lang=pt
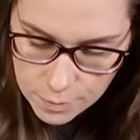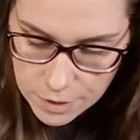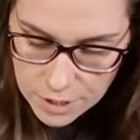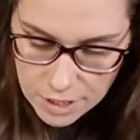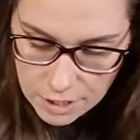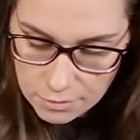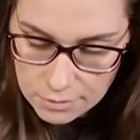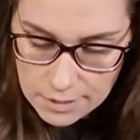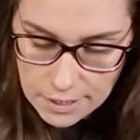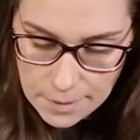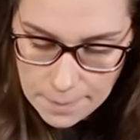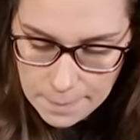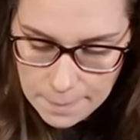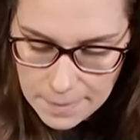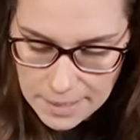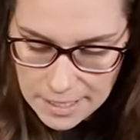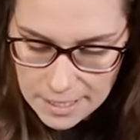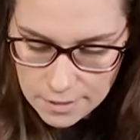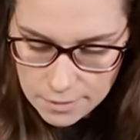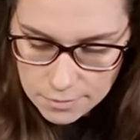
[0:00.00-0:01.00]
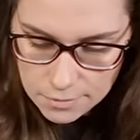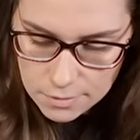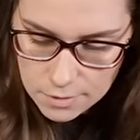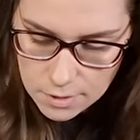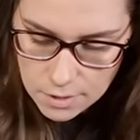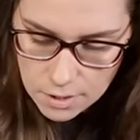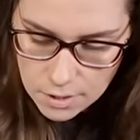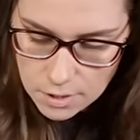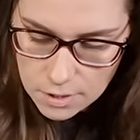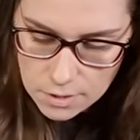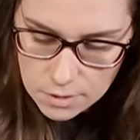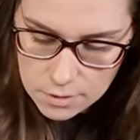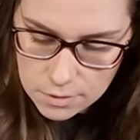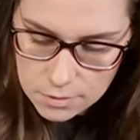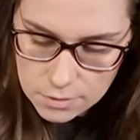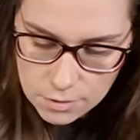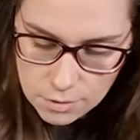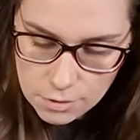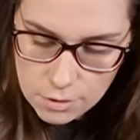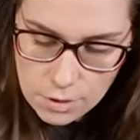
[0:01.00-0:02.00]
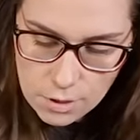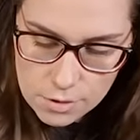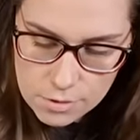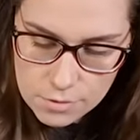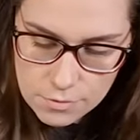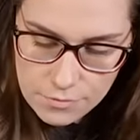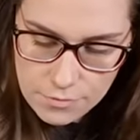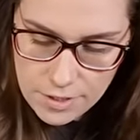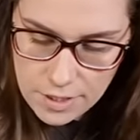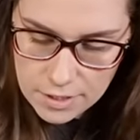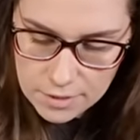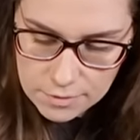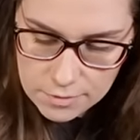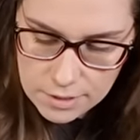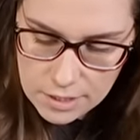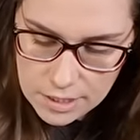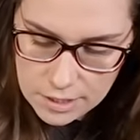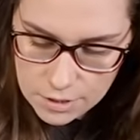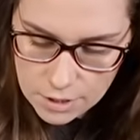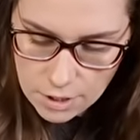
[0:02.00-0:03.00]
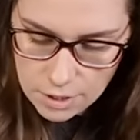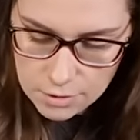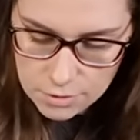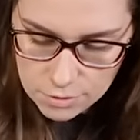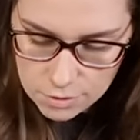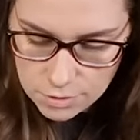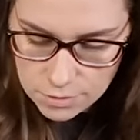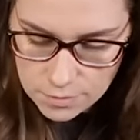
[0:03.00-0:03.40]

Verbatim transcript: porque é o tempero do nosso frango, né, gente?